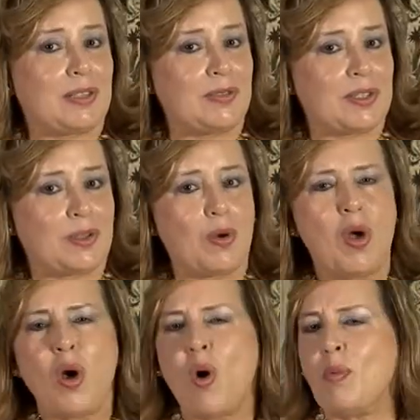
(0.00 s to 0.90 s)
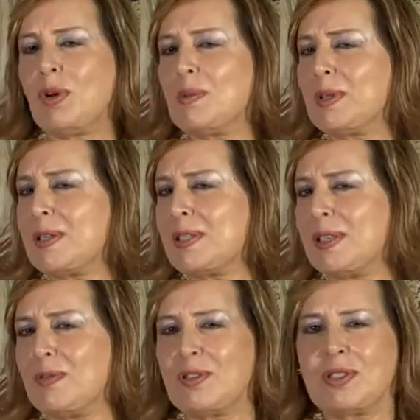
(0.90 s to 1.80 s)
Visão. O programa
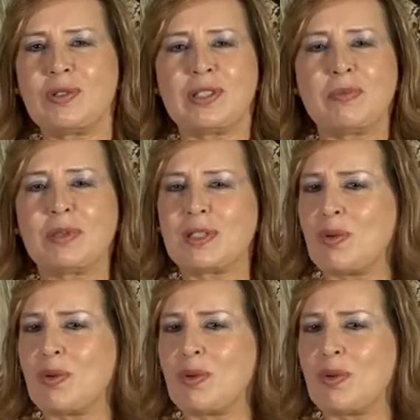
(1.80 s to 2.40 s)
Terceira Visão sempre está